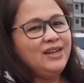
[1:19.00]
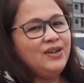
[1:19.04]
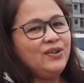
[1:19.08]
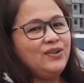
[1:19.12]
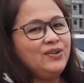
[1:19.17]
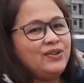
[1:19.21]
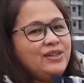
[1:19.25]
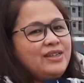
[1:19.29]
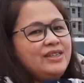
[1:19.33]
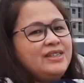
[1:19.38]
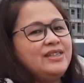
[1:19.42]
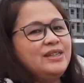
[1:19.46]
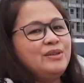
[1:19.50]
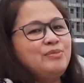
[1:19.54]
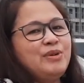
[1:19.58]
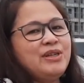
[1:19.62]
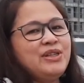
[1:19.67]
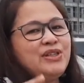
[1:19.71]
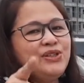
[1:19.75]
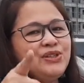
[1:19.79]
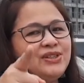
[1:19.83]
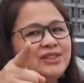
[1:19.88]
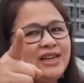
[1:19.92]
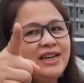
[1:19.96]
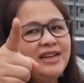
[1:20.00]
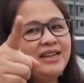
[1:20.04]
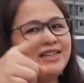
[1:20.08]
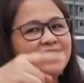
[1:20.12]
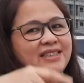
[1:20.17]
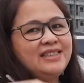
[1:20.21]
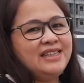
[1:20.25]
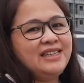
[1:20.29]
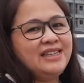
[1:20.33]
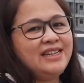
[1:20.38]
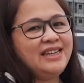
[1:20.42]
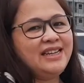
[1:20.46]
Okay, oh, nag-video sa
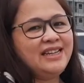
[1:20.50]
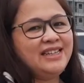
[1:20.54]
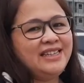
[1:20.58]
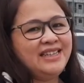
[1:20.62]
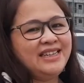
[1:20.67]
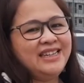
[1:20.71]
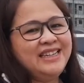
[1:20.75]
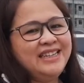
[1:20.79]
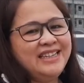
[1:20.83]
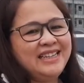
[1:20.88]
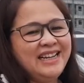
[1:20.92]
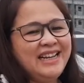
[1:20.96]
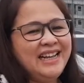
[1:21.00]
akin si Reyes.